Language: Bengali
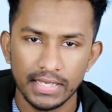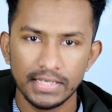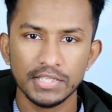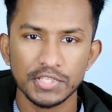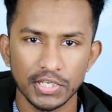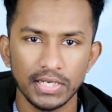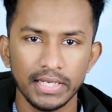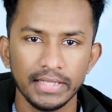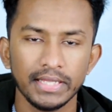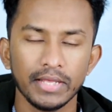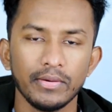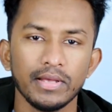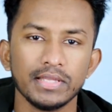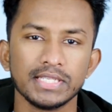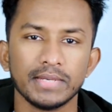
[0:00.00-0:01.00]
নিচে লিঙ্ক
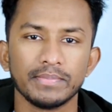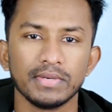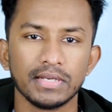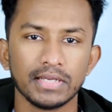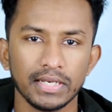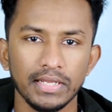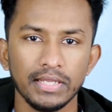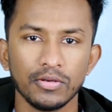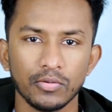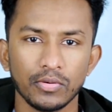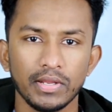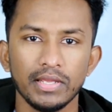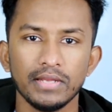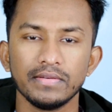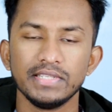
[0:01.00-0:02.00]
দেওয়া আছে আপনারা ক্লিক করে